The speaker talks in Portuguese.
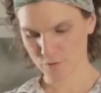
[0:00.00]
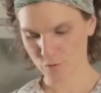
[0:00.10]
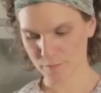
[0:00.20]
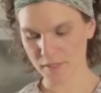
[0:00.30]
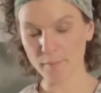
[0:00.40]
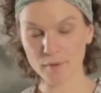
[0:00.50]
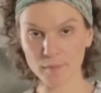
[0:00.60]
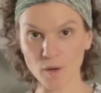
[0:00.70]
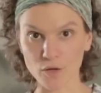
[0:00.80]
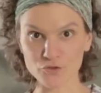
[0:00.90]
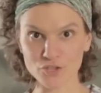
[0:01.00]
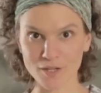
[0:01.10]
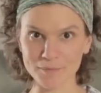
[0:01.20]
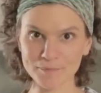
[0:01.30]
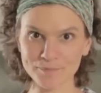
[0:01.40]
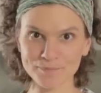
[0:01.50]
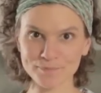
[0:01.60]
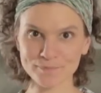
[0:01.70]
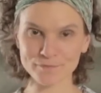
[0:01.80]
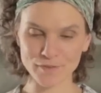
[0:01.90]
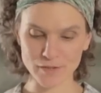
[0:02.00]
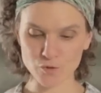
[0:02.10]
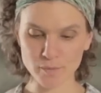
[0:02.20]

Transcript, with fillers: Sopinha probiótica. Faz